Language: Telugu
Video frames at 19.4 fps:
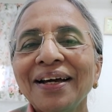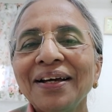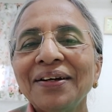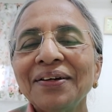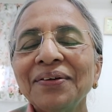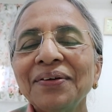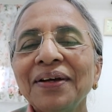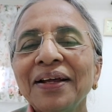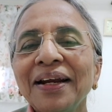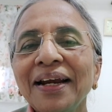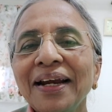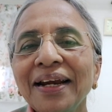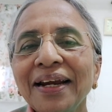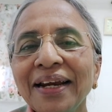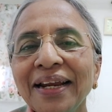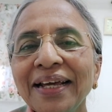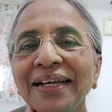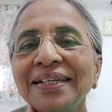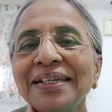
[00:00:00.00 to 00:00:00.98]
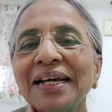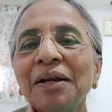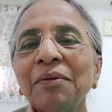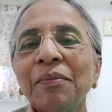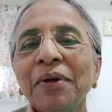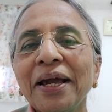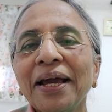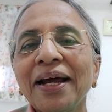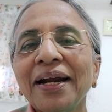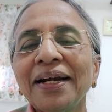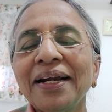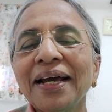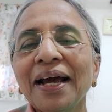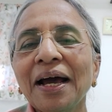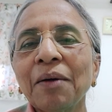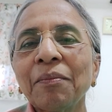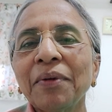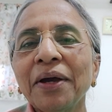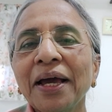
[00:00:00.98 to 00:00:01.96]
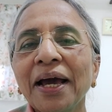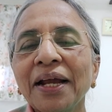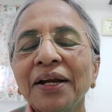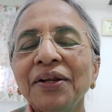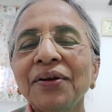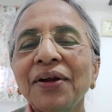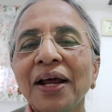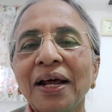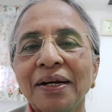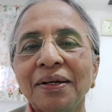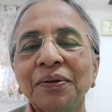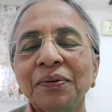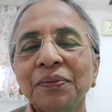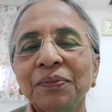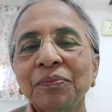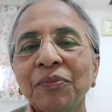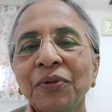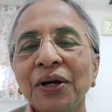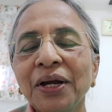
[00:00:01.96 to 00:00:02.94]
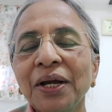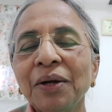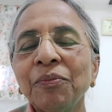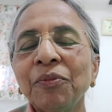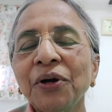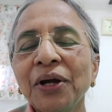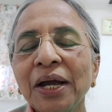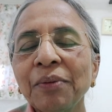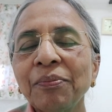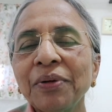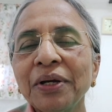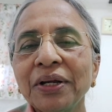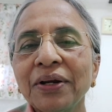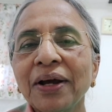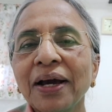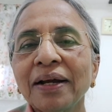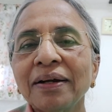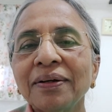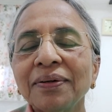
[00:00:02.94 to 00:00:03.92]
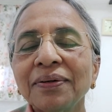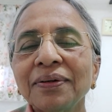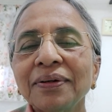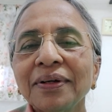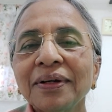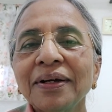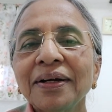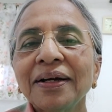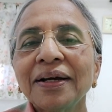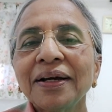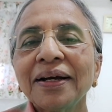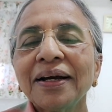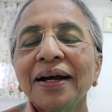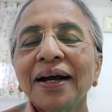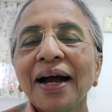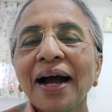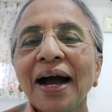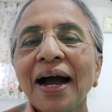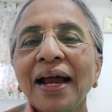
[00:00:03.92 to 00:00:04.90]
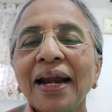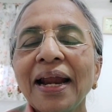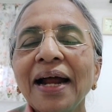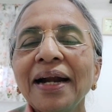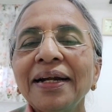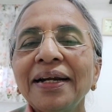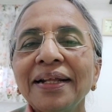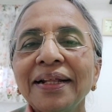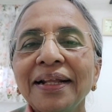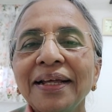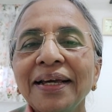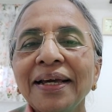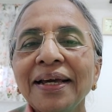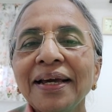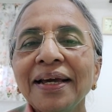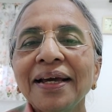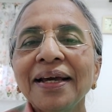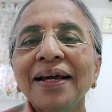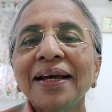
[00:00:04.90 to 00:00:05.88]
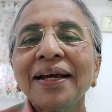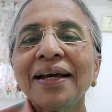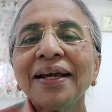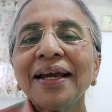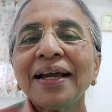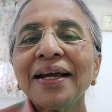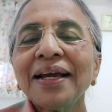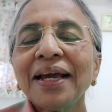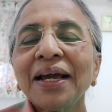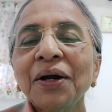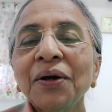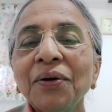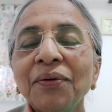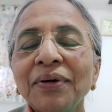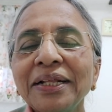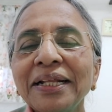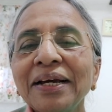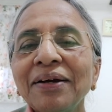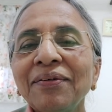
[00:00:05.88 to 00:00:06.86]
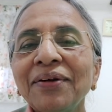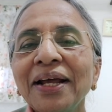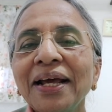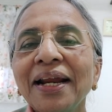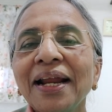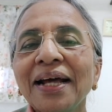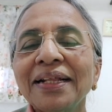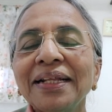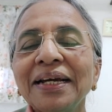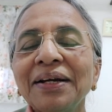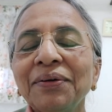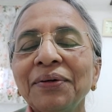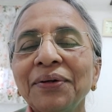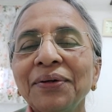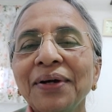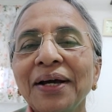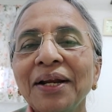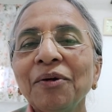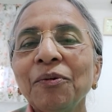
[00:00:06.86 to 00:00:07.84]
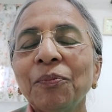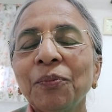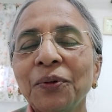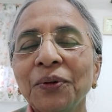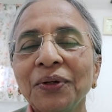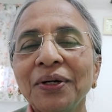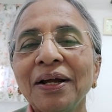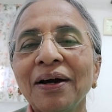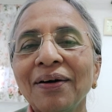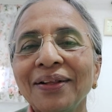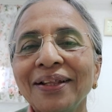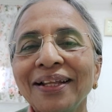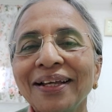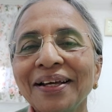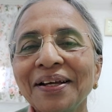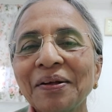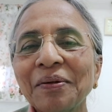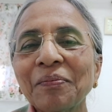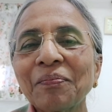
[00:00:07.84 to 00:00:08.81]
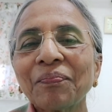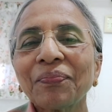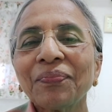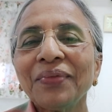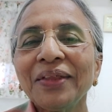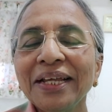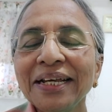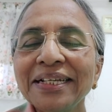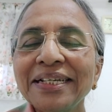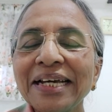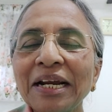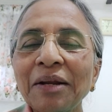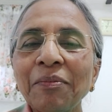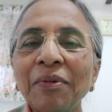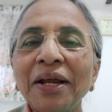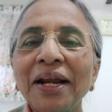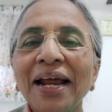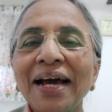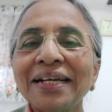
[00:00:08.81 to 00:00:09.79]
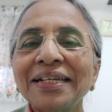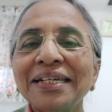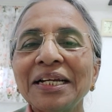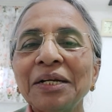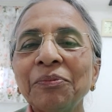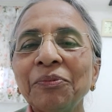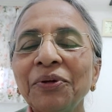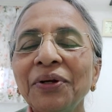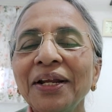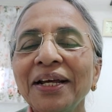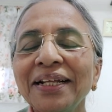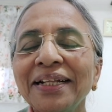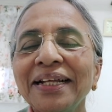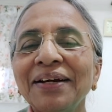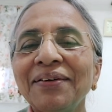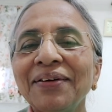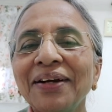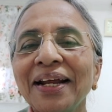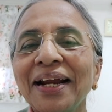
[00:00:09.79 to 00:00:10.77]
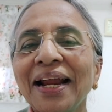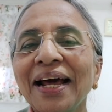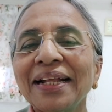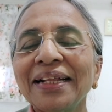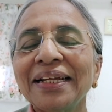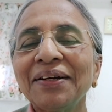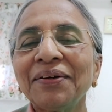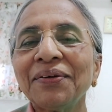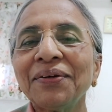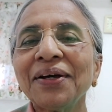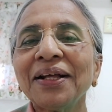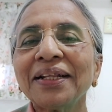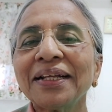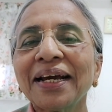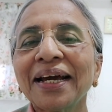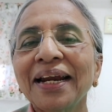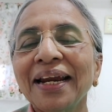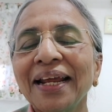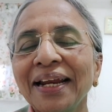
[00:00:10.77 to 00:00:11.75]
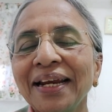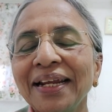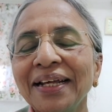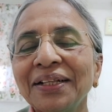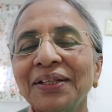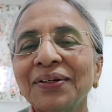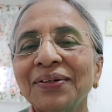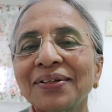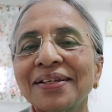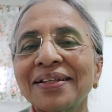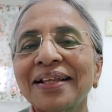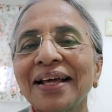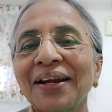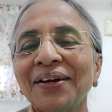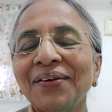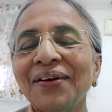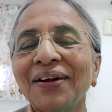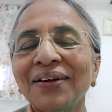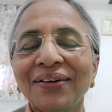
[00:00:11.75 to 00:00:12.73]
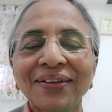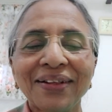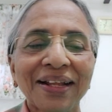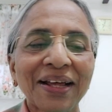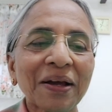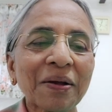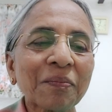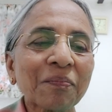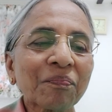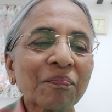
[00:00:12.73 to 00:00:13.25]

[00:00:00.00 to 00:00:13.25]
రూ నీ జనమే అంటే ఆమె అన్నిరాళ్ళు మోయ మోయబీరాళ్ళు అలాంటిది ఎహో దేవుడే నా దేవుడు అని ఒప్పుకుంటా ఉంది నీ జనమే నా జనము నీ దేవుడే నా దేవుడు అందుకని నేను నీతో వస్తాను అంటుంది